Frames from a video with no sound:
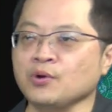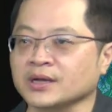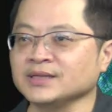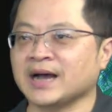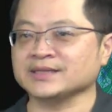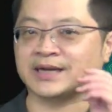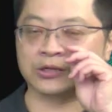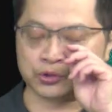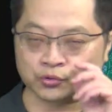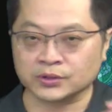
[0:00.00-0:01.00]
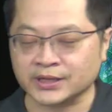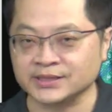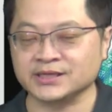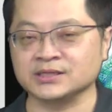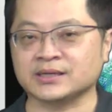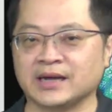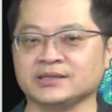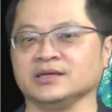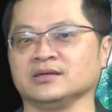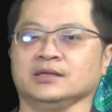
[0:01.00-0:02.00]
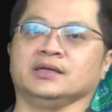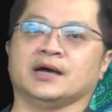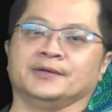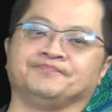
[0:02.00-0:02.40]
也跟大家讲，昨天其实钢铁很厉害。